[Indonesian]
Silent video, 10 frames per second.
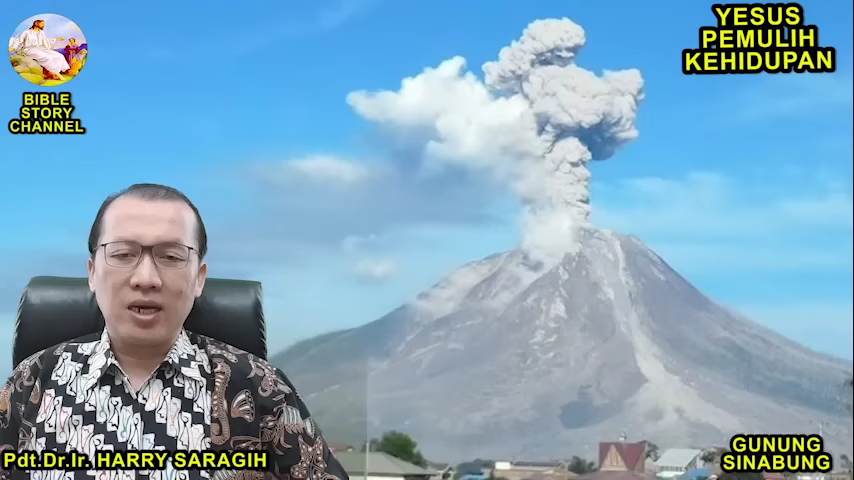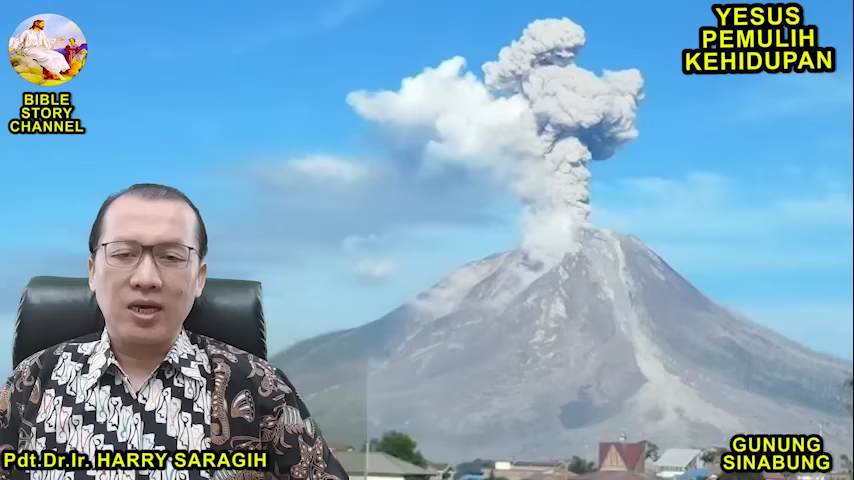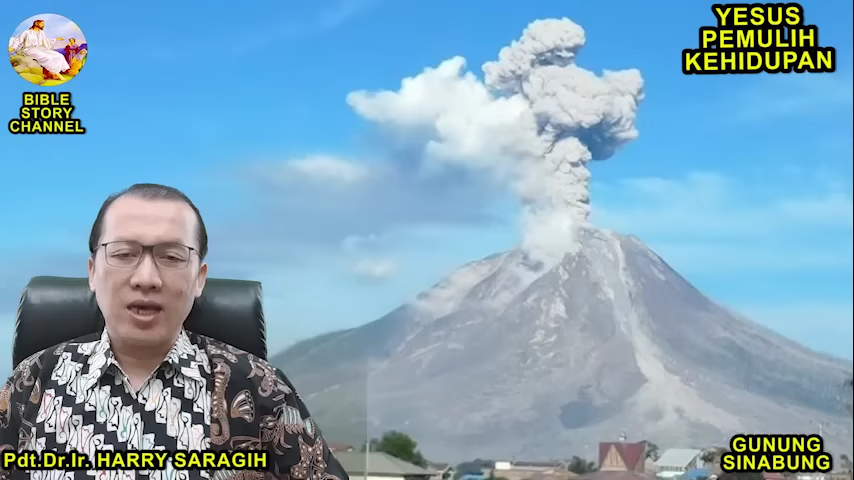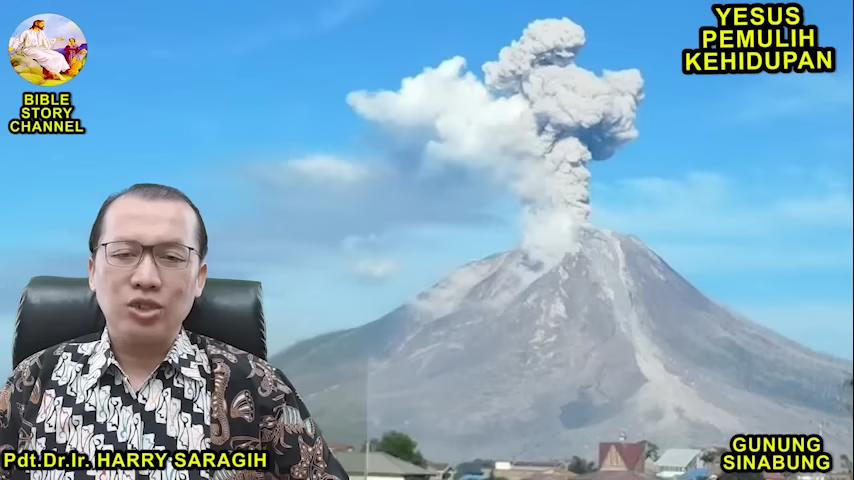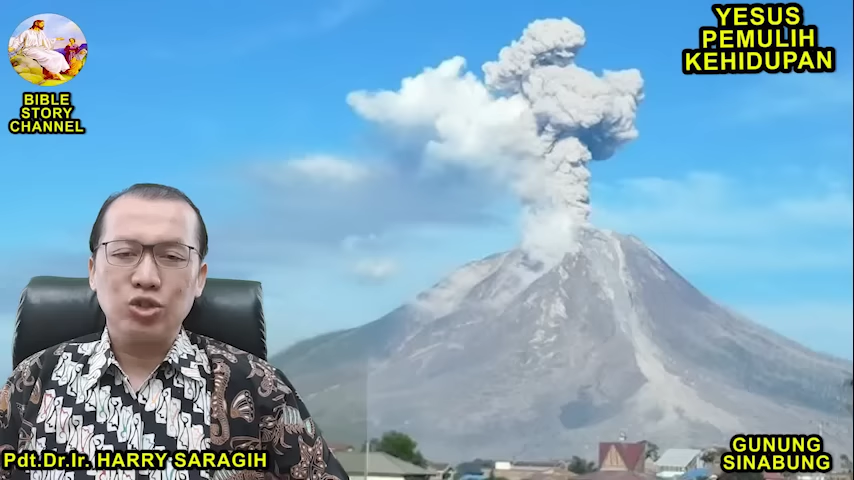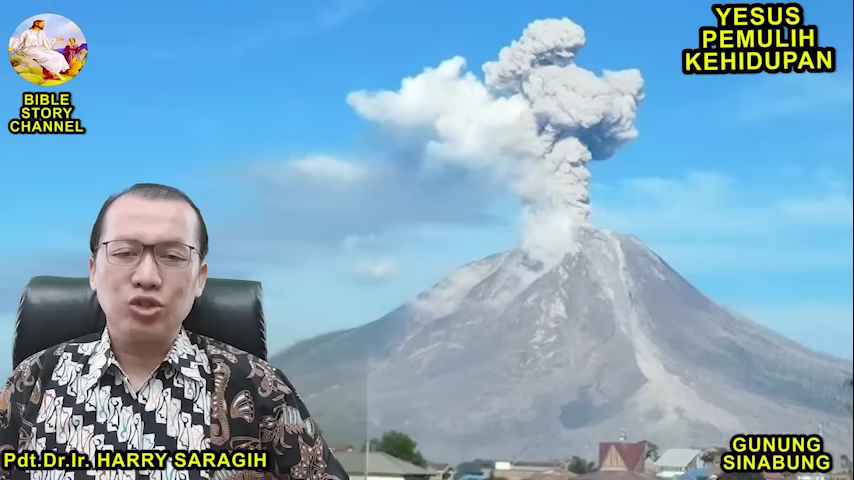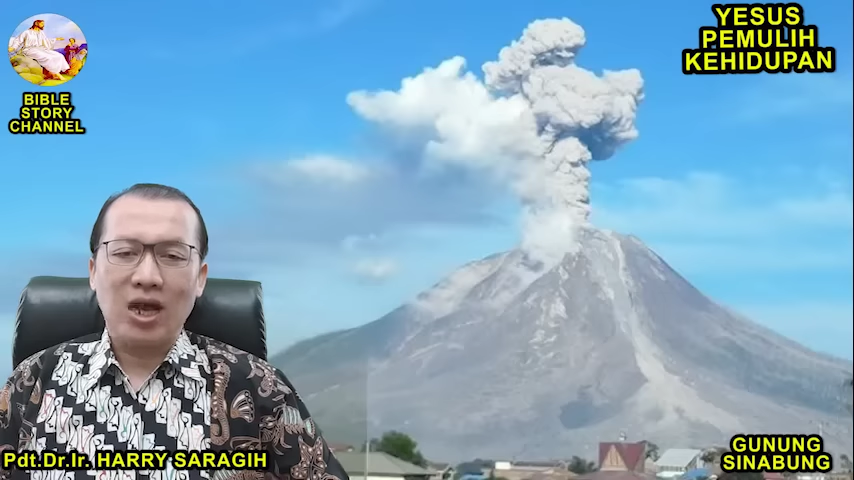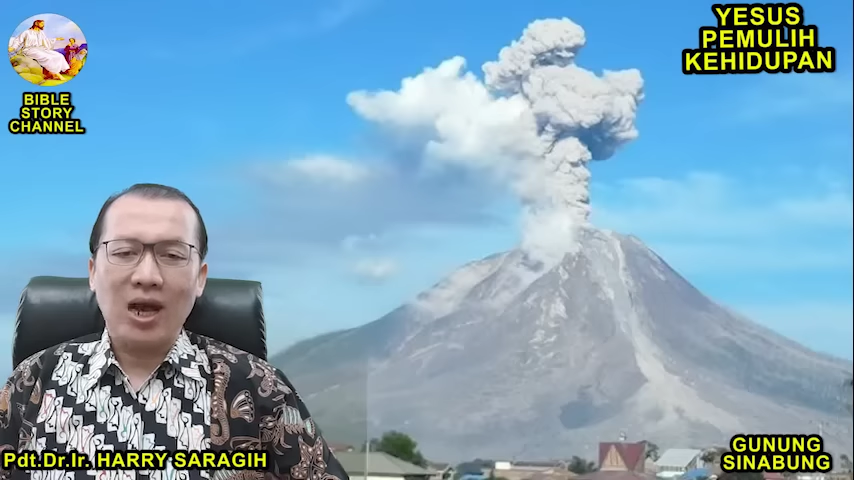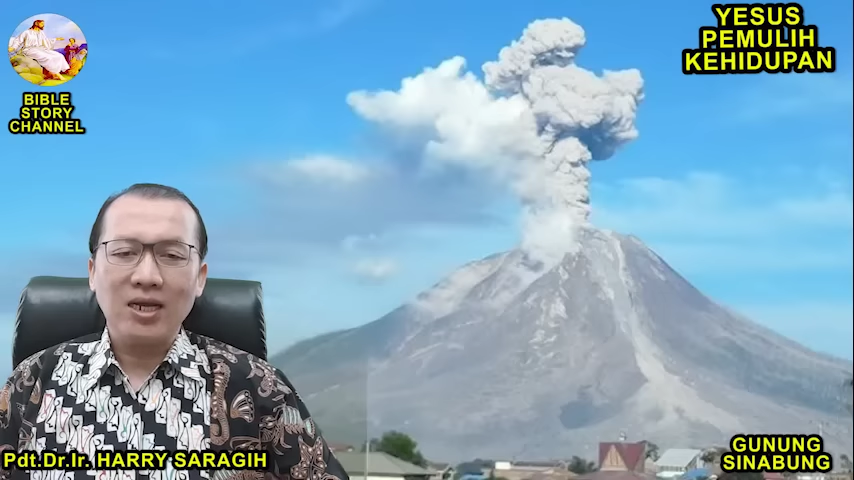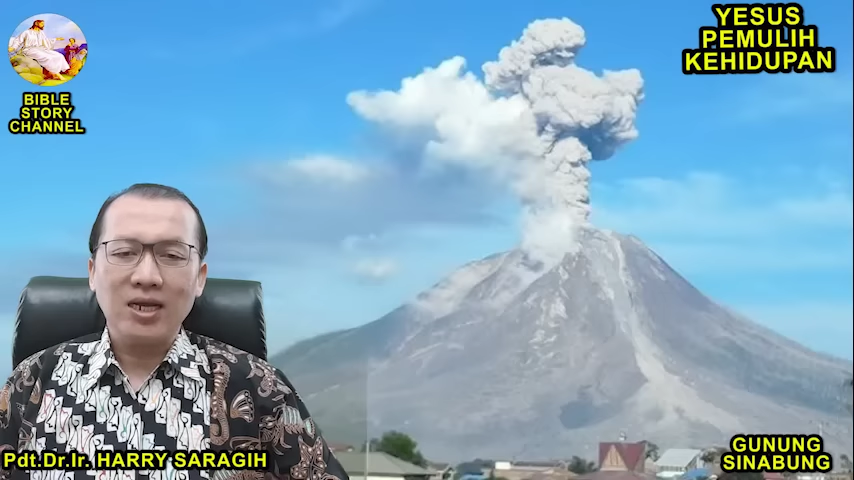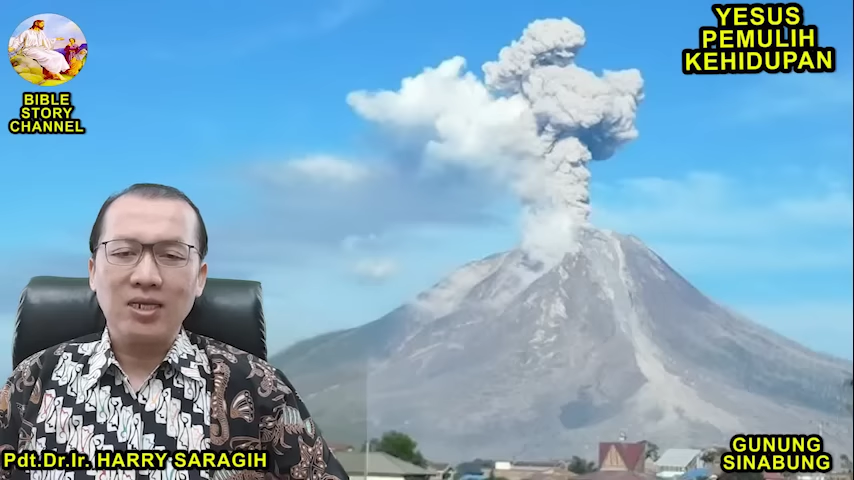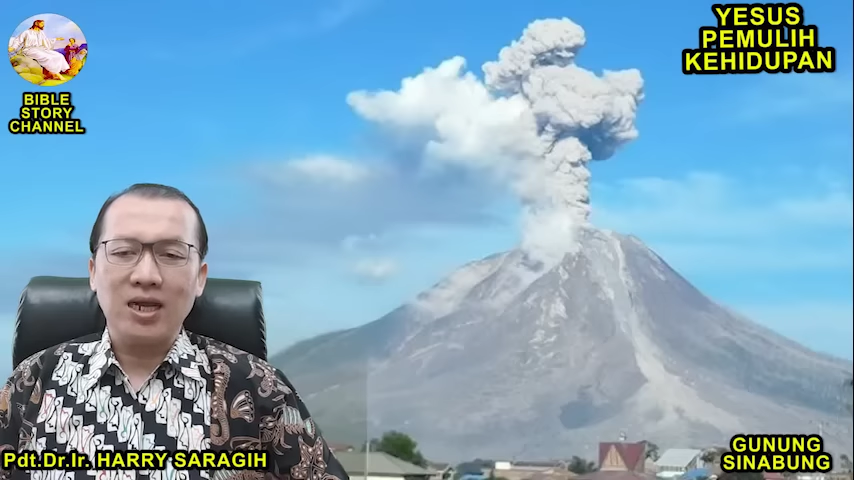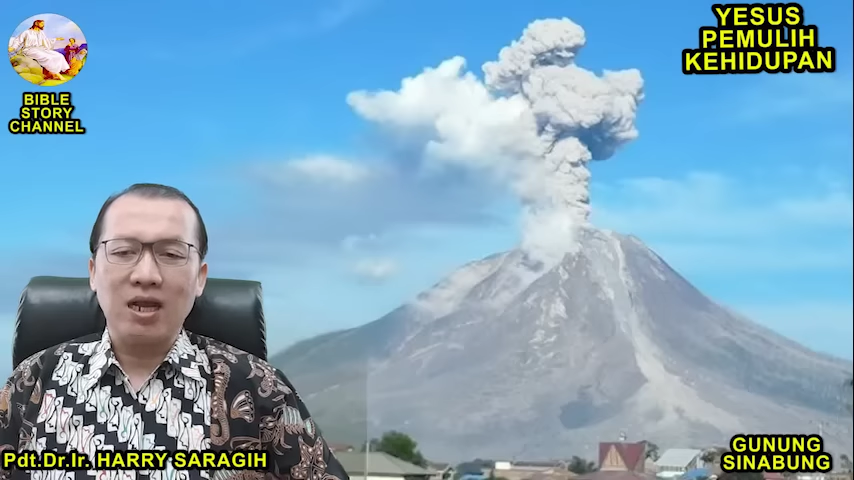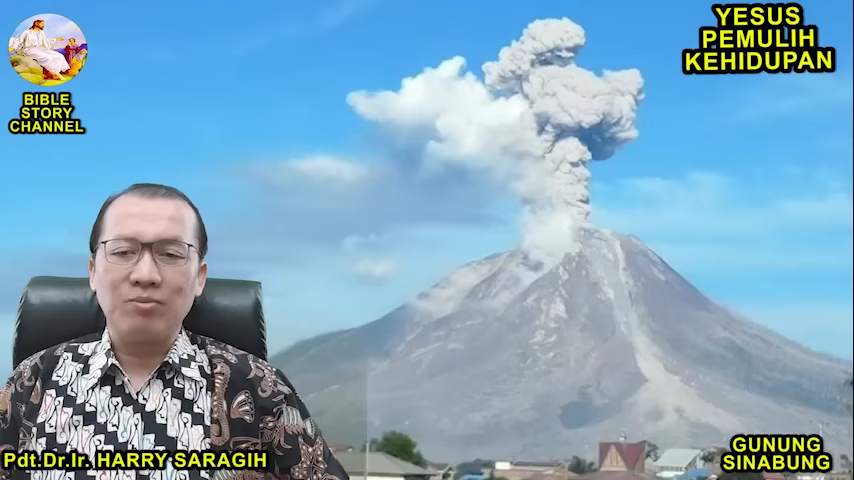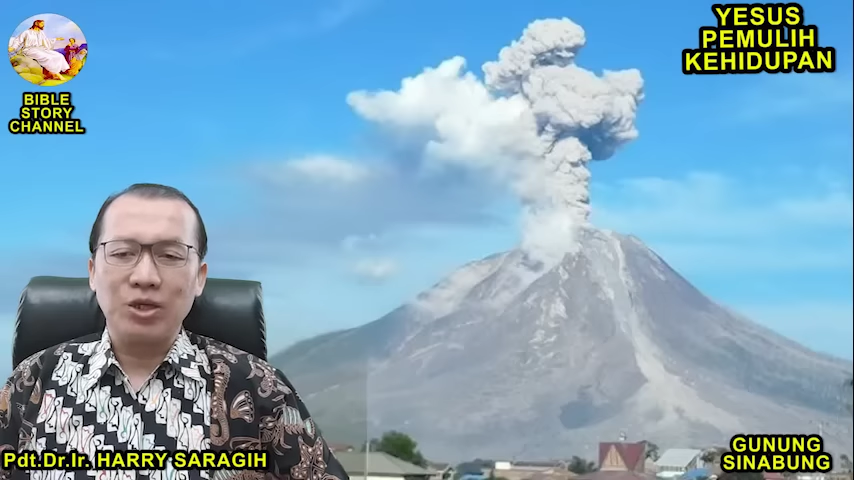Yesus ada di
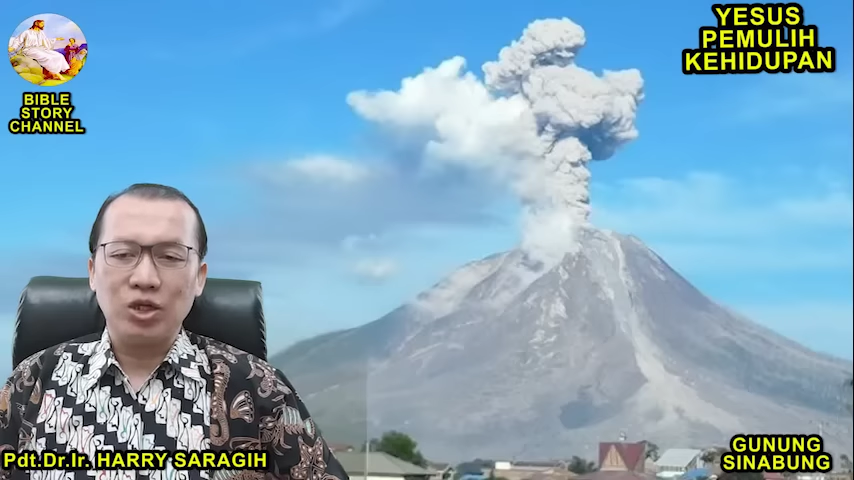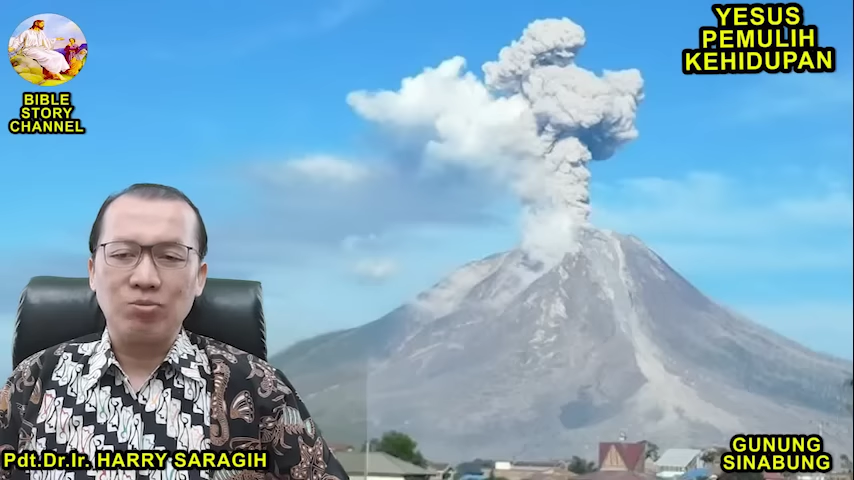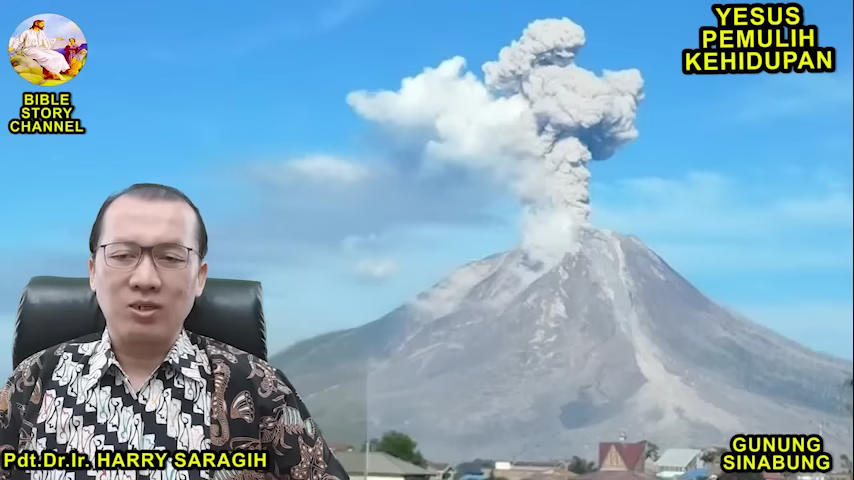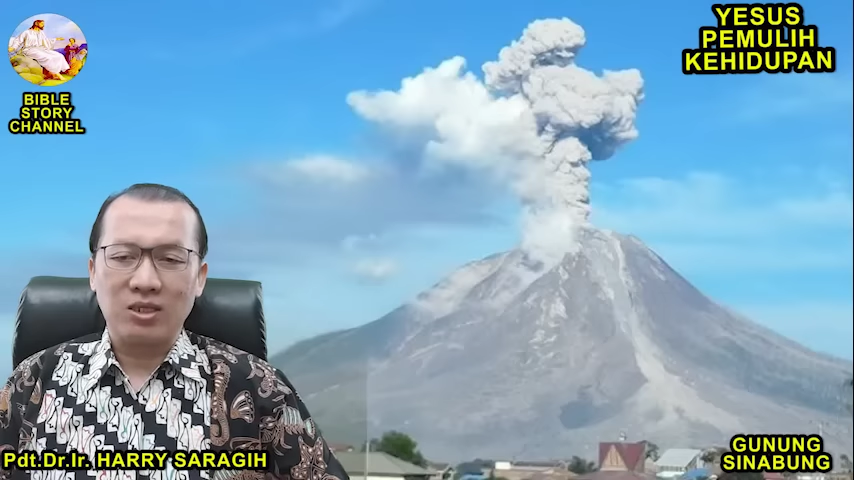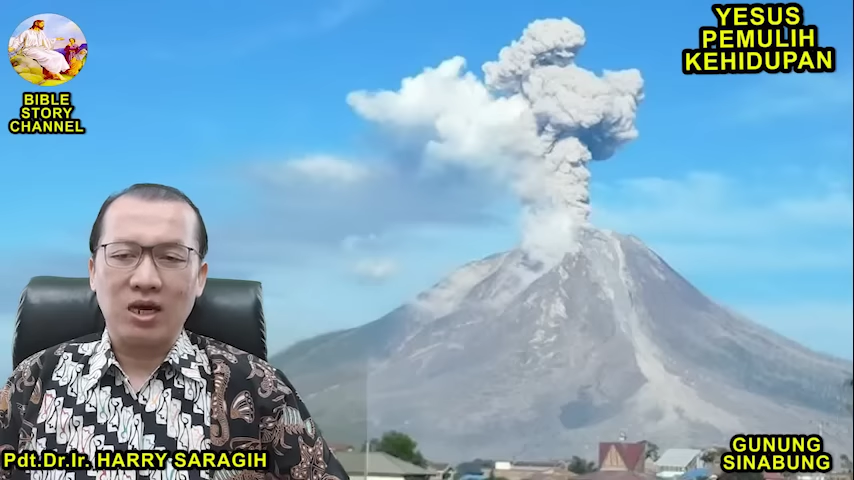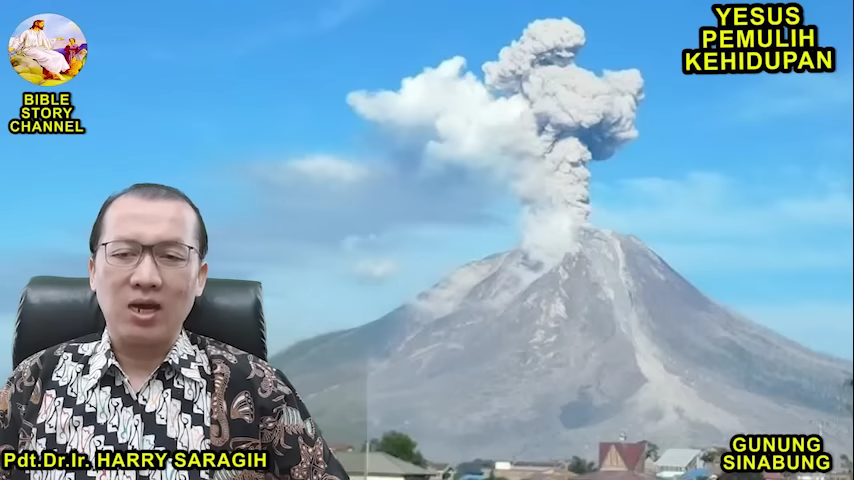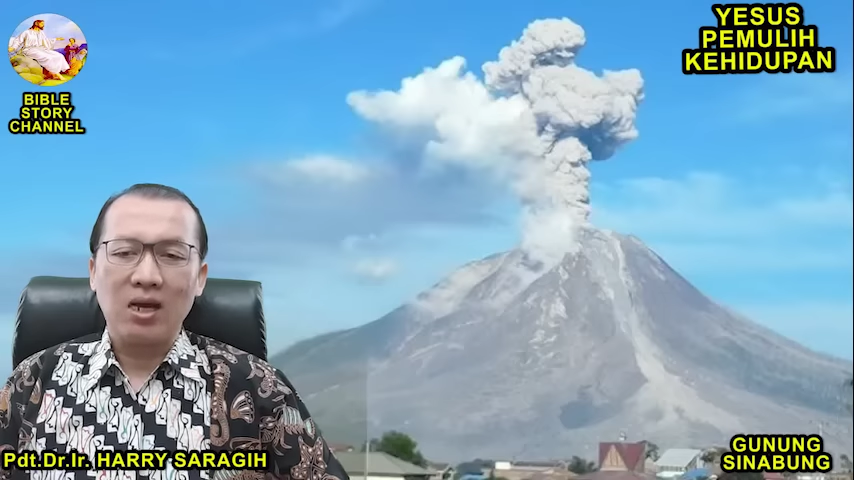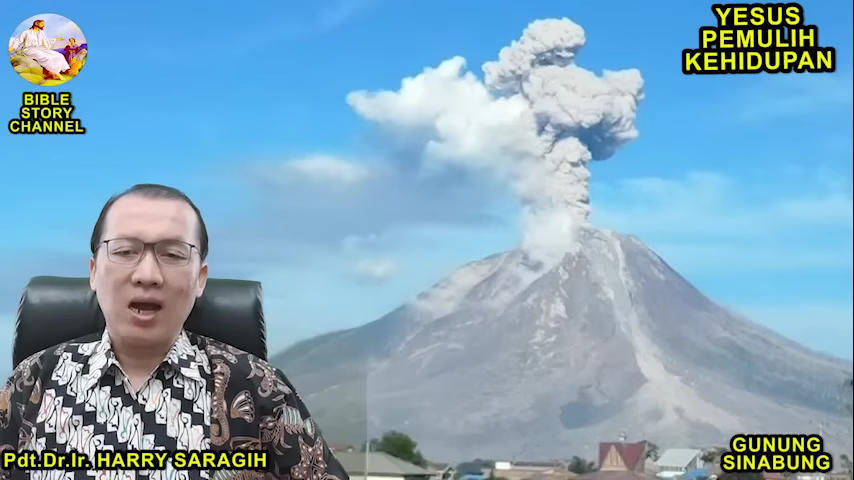dalam hidup kita,